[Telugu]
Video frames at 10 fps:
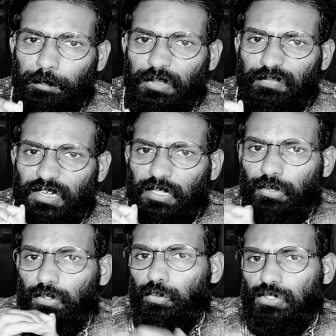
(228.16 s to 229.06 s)
మీ ఫ్రెండ్
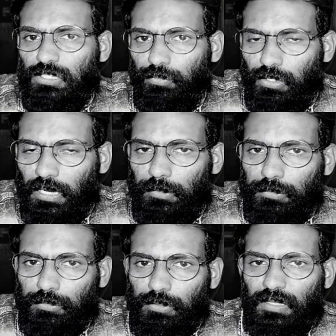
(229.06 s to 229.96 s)
ఎవరో కూర్చొని ఉన్నాడు
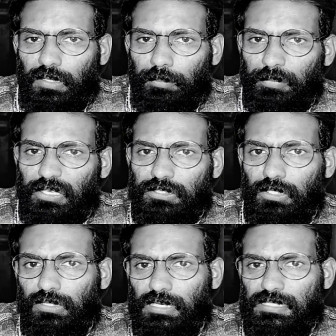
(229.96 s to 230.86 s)

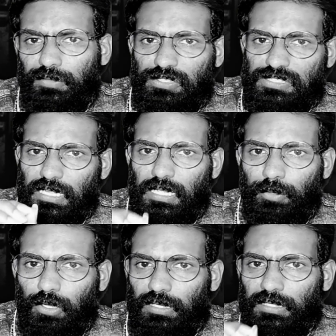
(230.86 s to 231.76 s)
మీరిద్దరు కలిసే
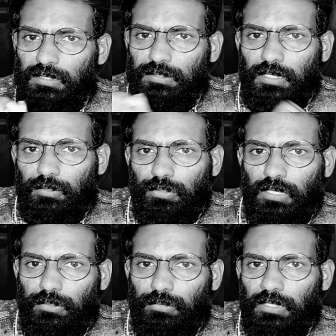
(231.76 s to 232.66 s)
వచ్చారేమో అని నేను
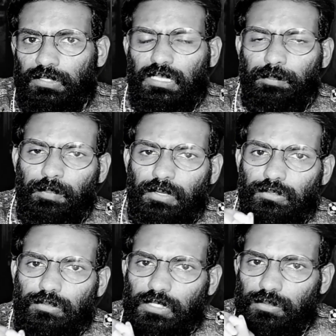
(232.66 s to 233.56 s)
అనుకున్నాను అందుకే
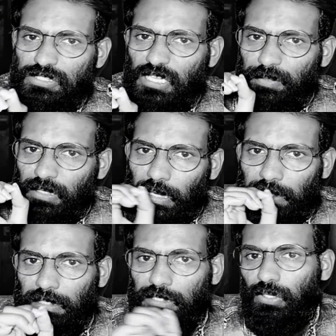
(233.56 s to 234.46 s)
మిమ్మల్ని నేను ఏమీ
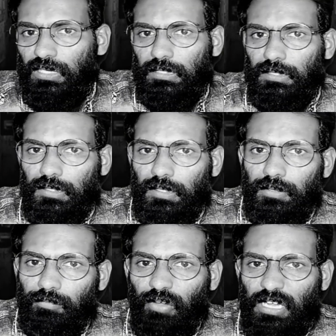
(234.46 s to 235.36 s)
అడగలేదు అని
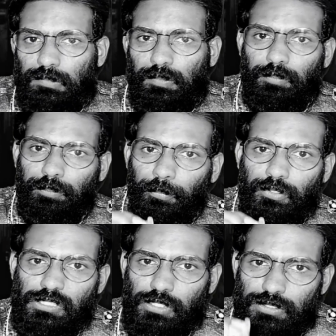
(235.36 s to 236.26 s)
వాచ్మెన్
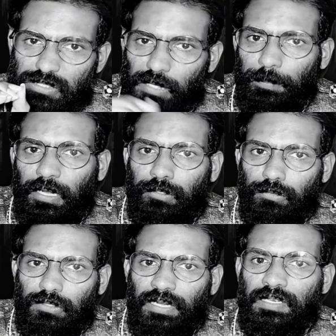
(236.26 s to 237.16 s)
పూజతో చెప్పాడు
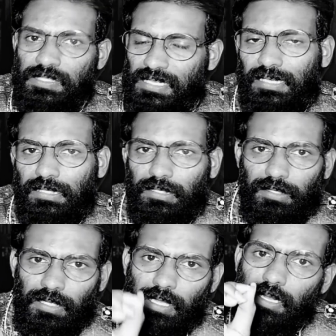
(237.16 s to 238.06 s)
కానీ నిజానికి
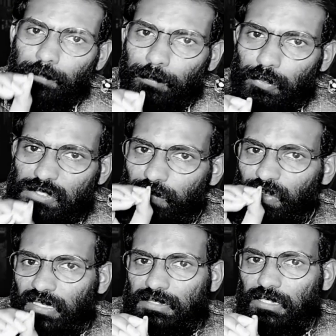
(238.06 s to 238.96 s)
పూజ
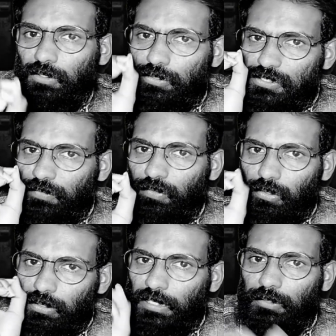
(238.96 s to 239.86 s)
వెనక సీట్లో
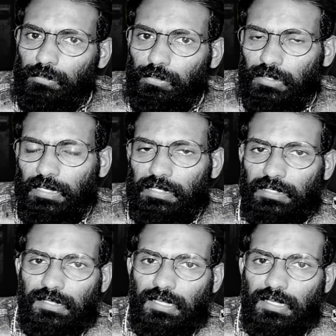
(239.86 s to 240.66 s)
ఎవ్వరూ లేరు కానీ